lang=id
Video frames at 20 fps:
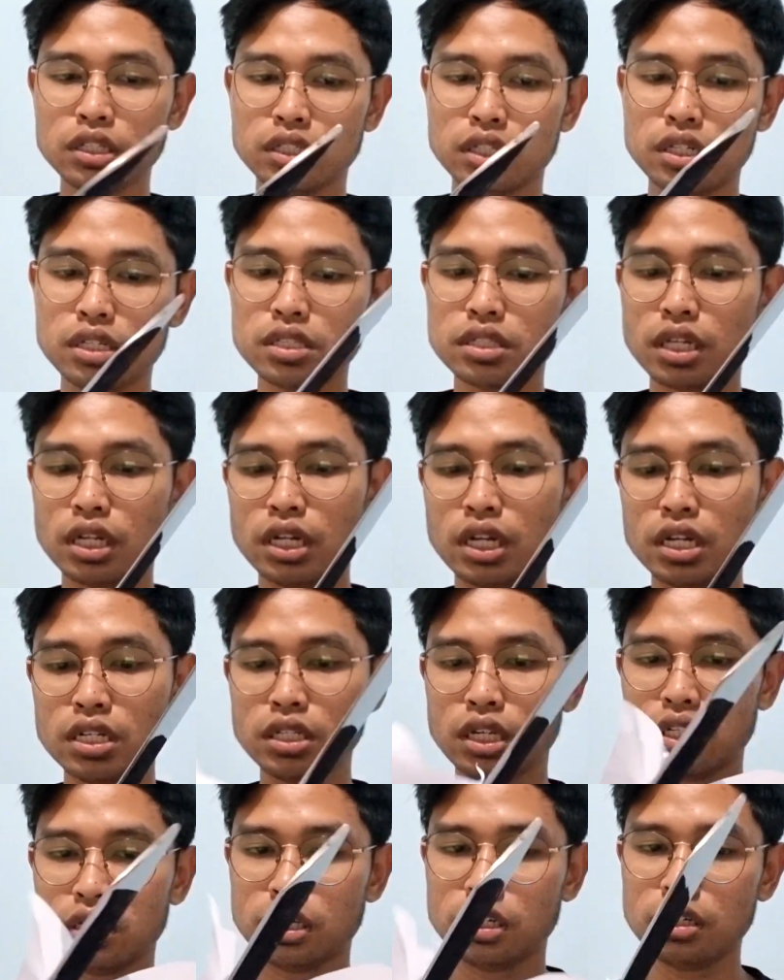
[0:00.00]
jadi standar
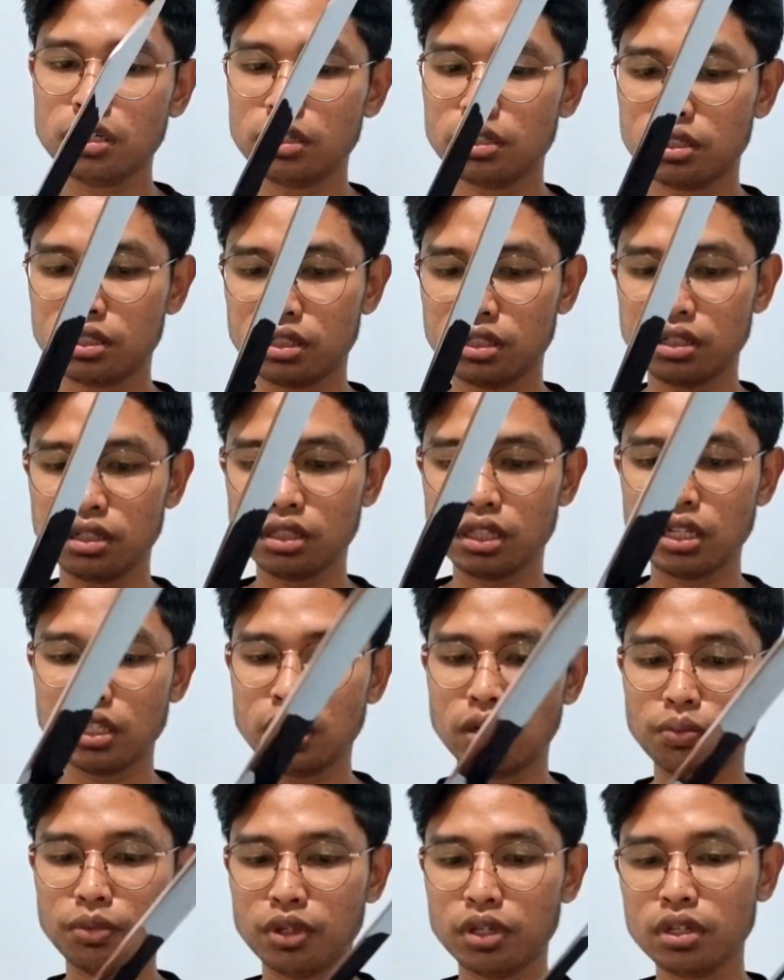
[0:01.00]
saja eh,
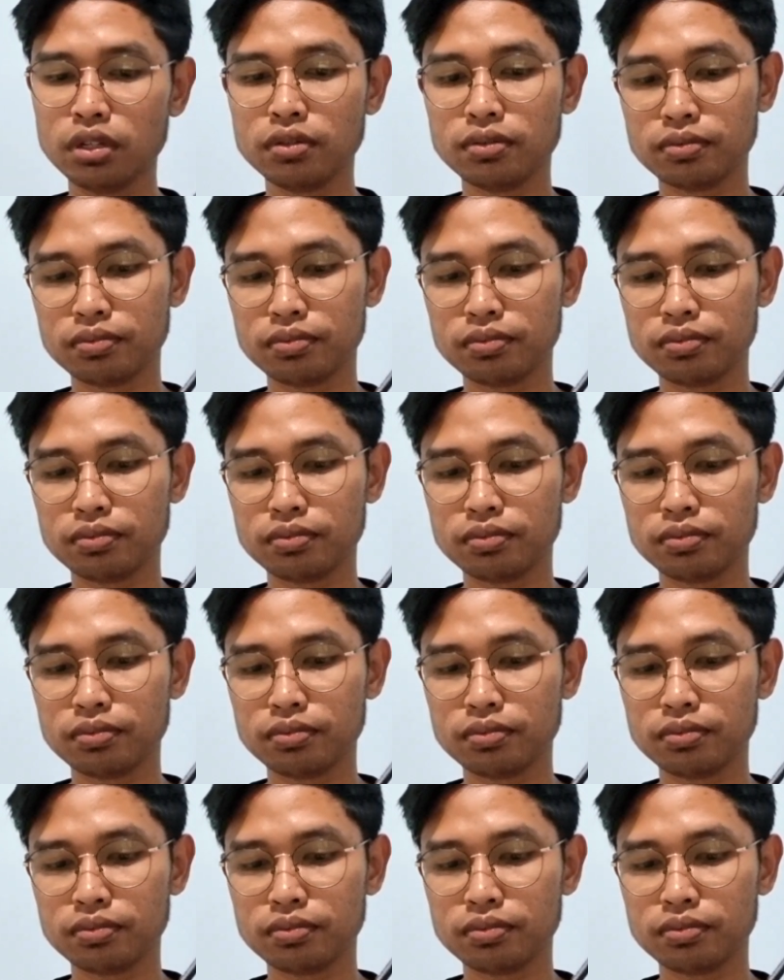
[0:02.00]
tajamnya